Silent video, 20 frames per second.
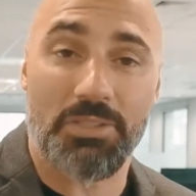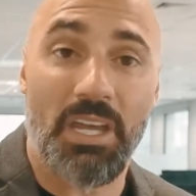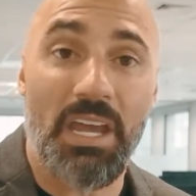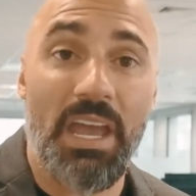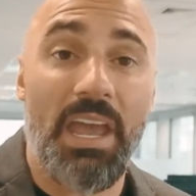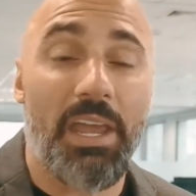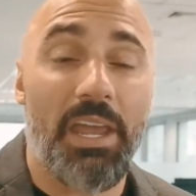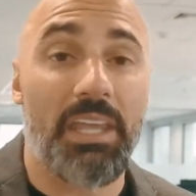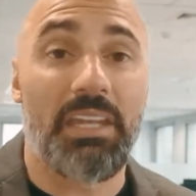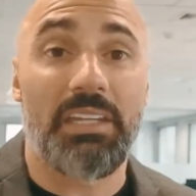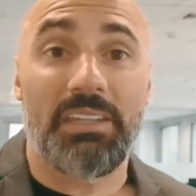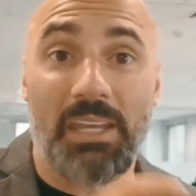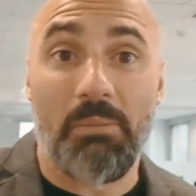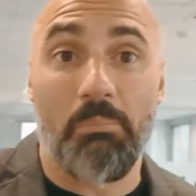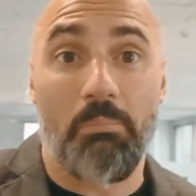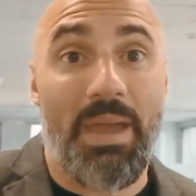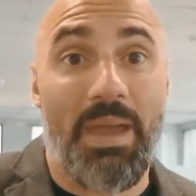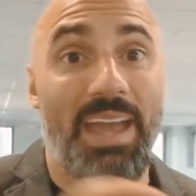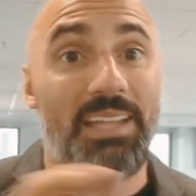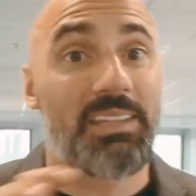Ele tem
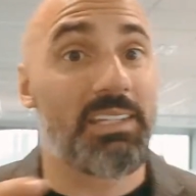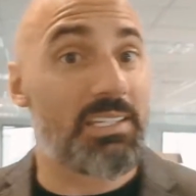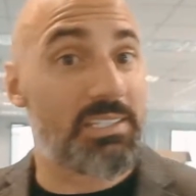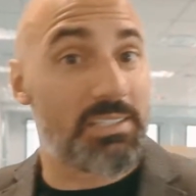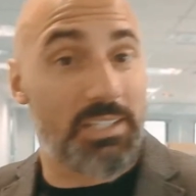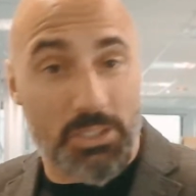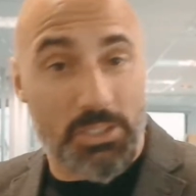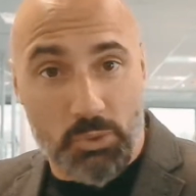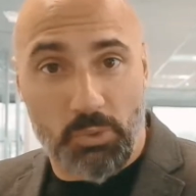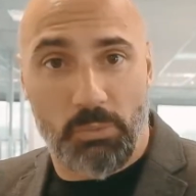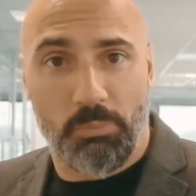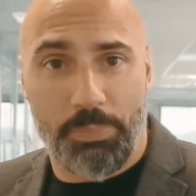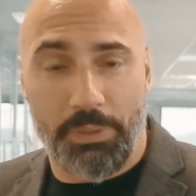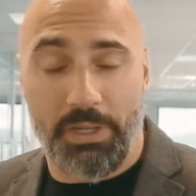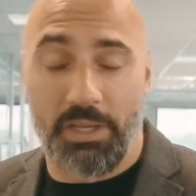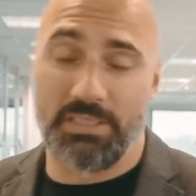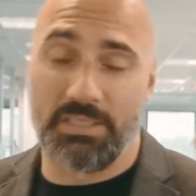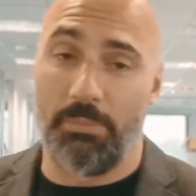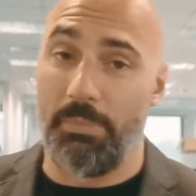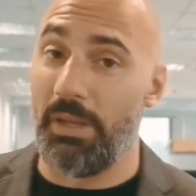metas da sua
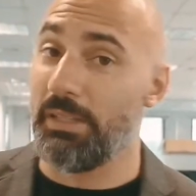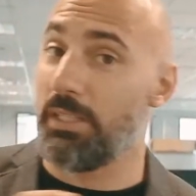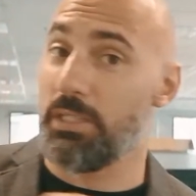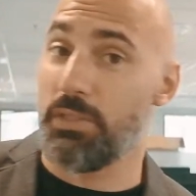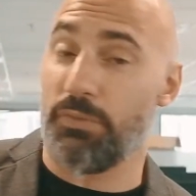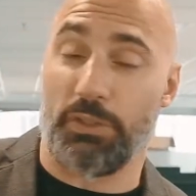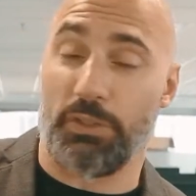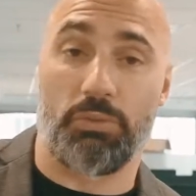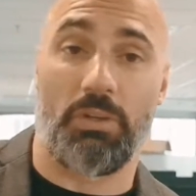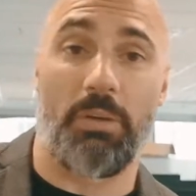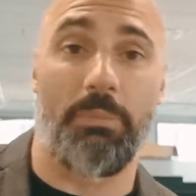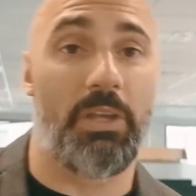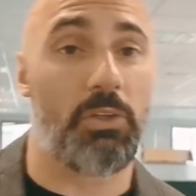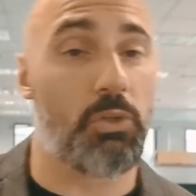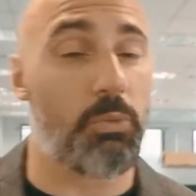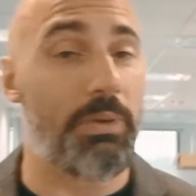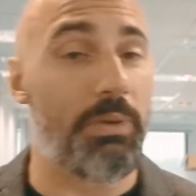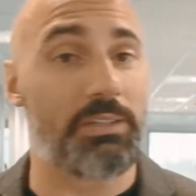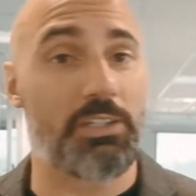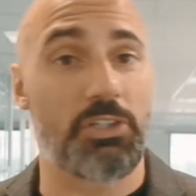empresa, meta de
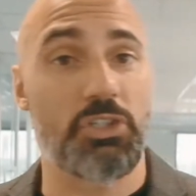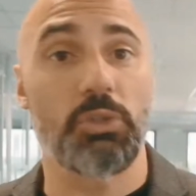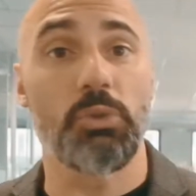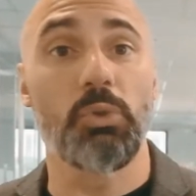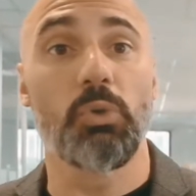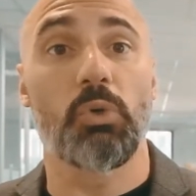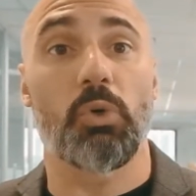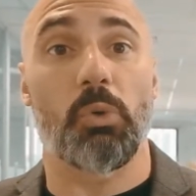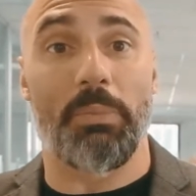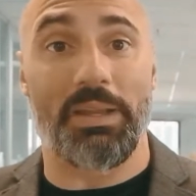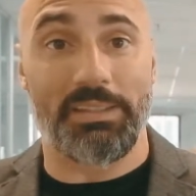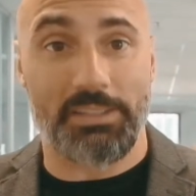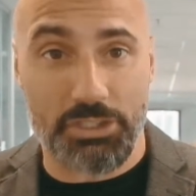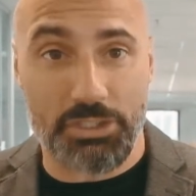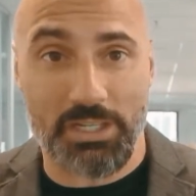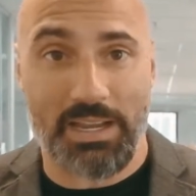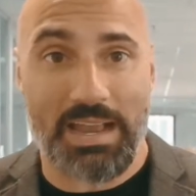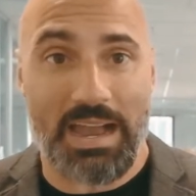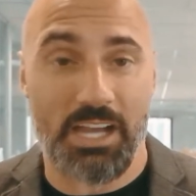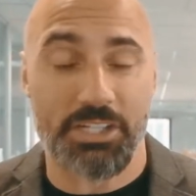faturamento, meta de lucro, meta
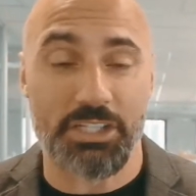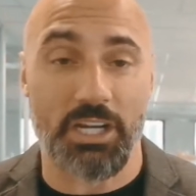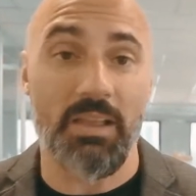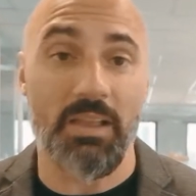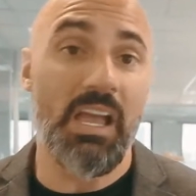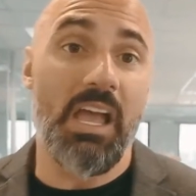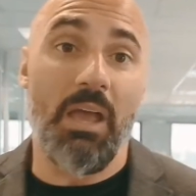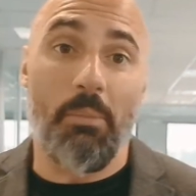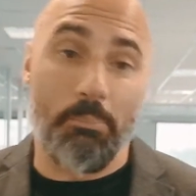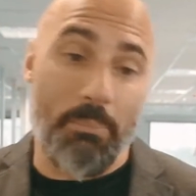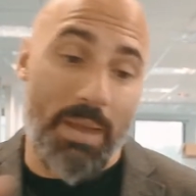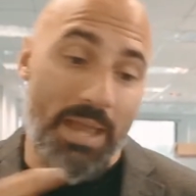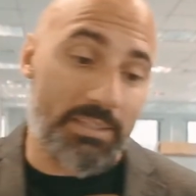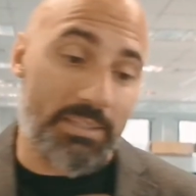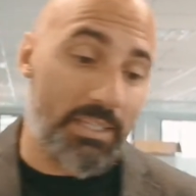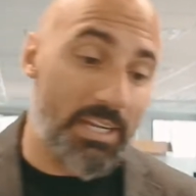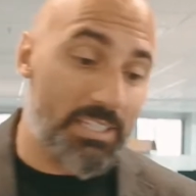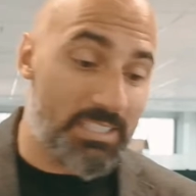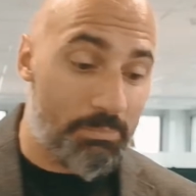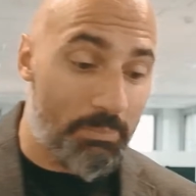de caixa,
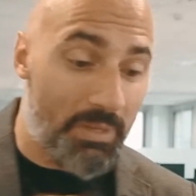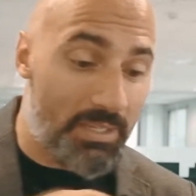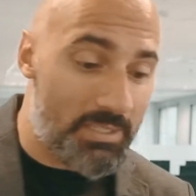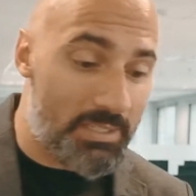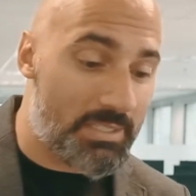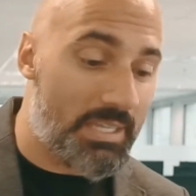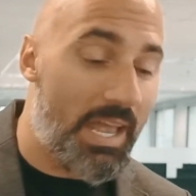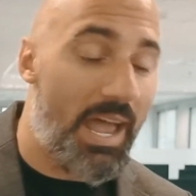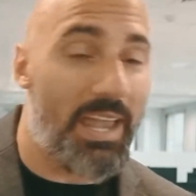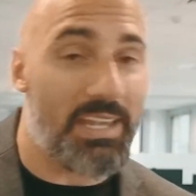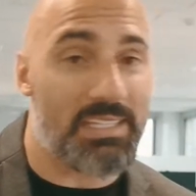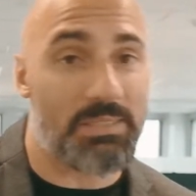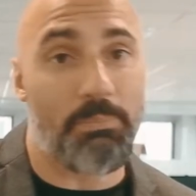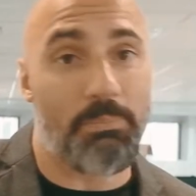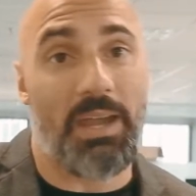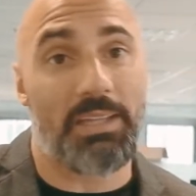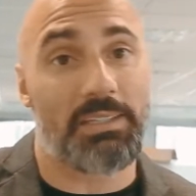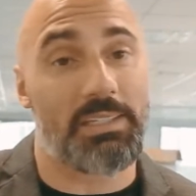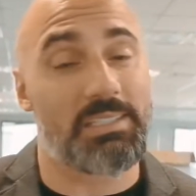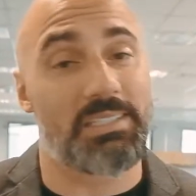metas mensais,
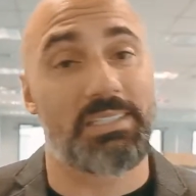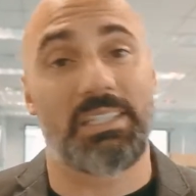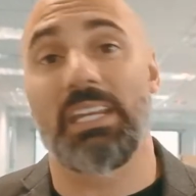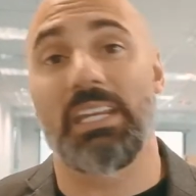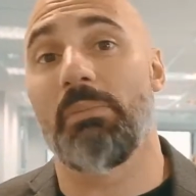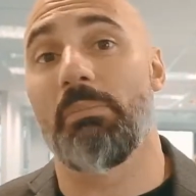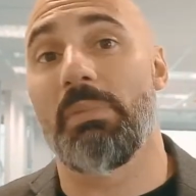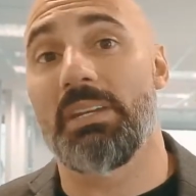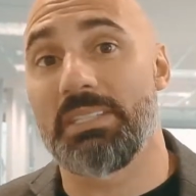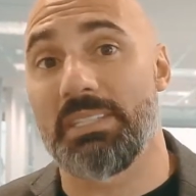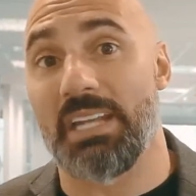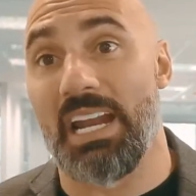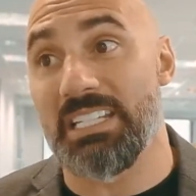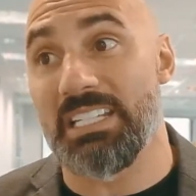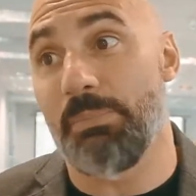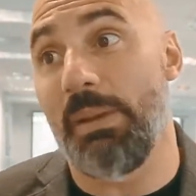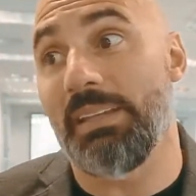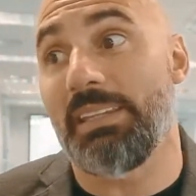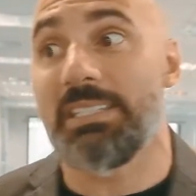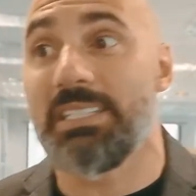metas trimestrais,
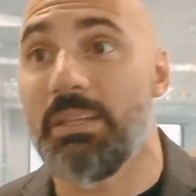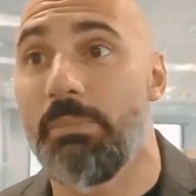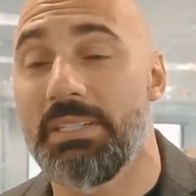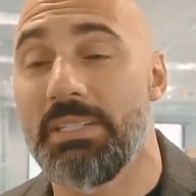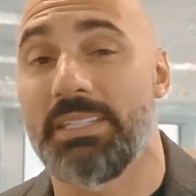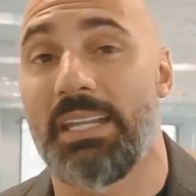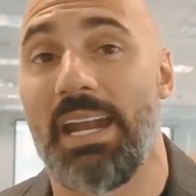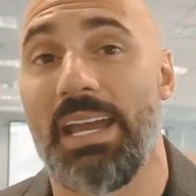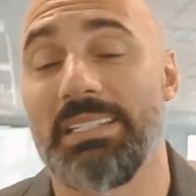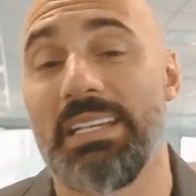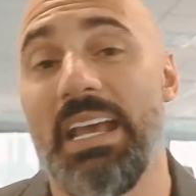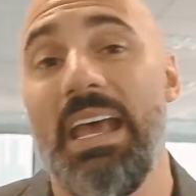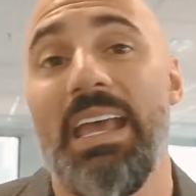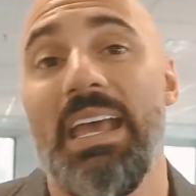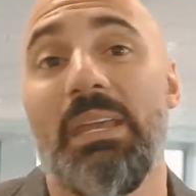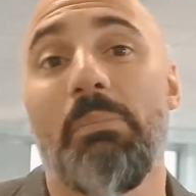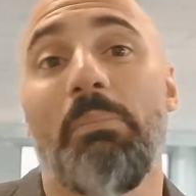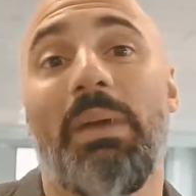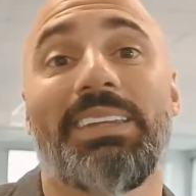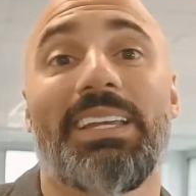metas semestrais
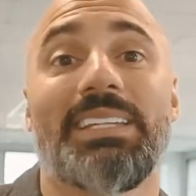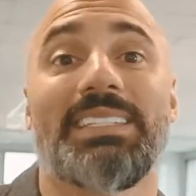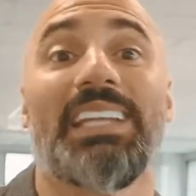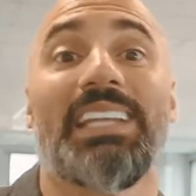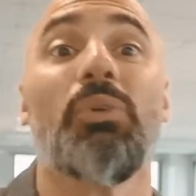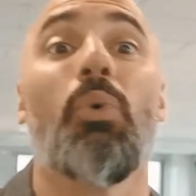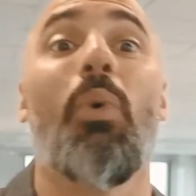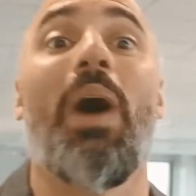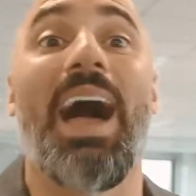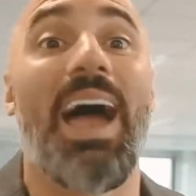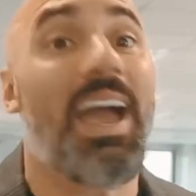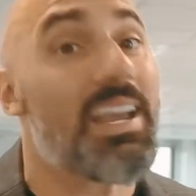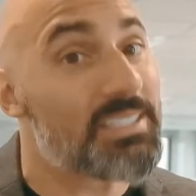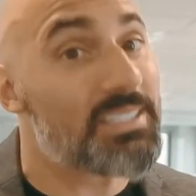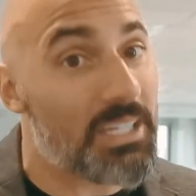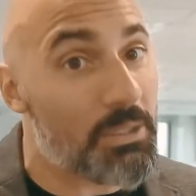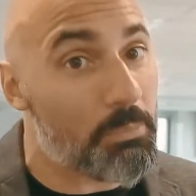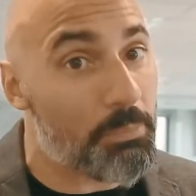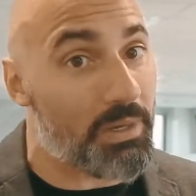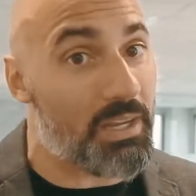e metas anuais
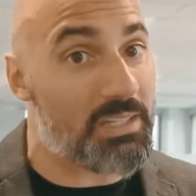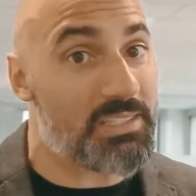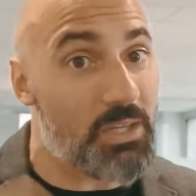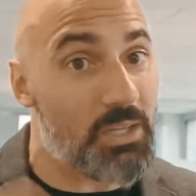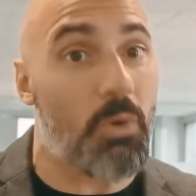da empresa.